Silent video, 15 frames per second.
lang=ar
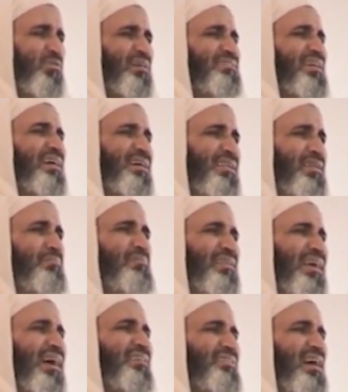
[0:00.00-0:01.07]
وطهرنا
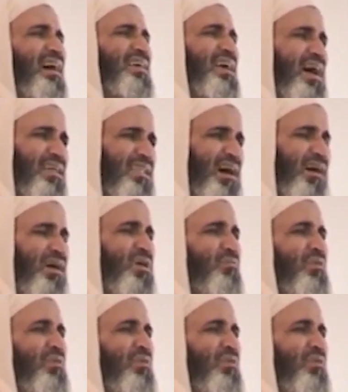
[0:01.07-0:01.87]
من خطايانا